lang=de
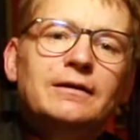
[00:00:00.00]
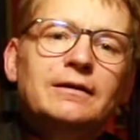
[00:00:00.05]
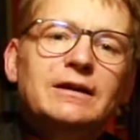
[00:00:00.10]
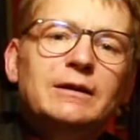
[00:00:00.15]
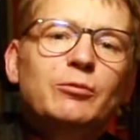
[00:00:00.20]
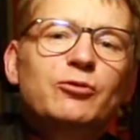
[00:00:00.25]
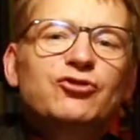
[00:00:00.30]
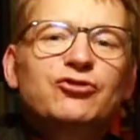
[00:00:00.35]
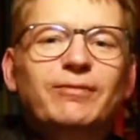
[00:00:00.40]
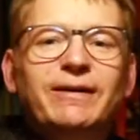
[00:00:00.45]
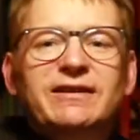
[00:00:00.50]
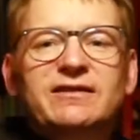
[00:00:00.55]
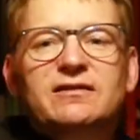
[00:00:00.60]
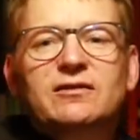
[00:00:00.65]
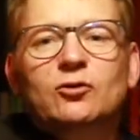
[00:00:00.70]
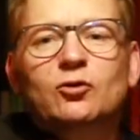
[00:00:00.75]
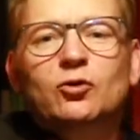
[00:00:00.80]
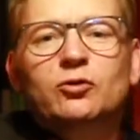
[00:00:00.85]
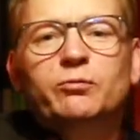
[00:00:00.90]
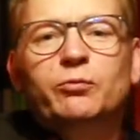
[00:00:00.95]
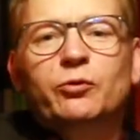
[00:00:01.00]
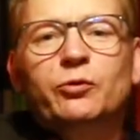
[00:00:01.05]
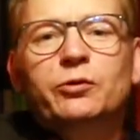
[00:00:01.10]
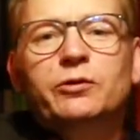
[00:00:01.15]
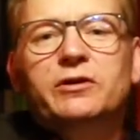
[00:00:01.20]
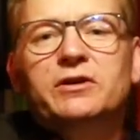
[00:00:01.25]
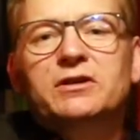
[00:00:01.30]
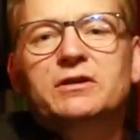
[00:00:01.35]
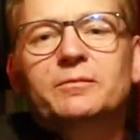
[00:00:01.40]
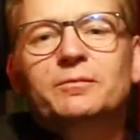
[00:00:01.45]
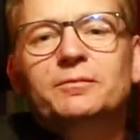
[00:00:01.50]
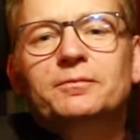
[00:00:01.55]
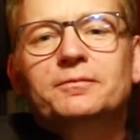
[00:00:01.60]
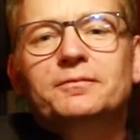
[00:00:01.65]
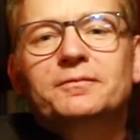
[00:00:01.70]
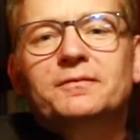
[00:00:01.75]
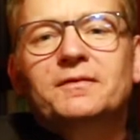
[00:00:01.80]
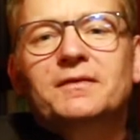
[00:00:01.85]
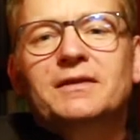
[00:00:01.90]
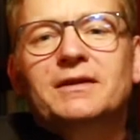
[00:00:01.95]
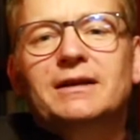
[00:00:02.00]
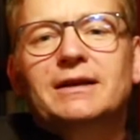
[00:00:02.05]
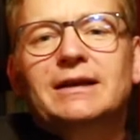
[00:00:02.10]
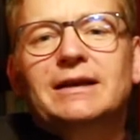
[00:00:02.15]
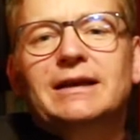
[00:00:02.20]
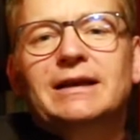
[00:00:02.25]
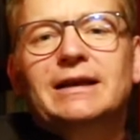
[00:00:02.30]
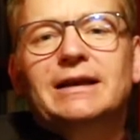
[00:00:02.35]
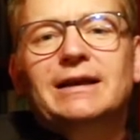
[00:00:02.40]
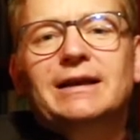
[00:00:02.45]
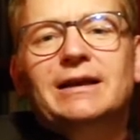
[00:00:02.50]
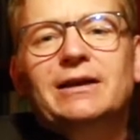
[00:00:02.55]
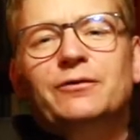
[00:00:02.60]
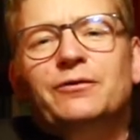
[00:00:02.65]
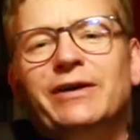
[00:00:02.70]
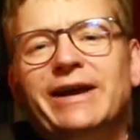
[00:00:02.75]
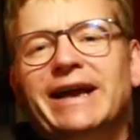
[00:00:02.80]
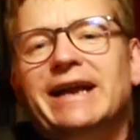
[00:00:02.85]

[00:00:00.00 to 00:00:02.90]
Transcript: Liebe Schwestern und Brüder, wer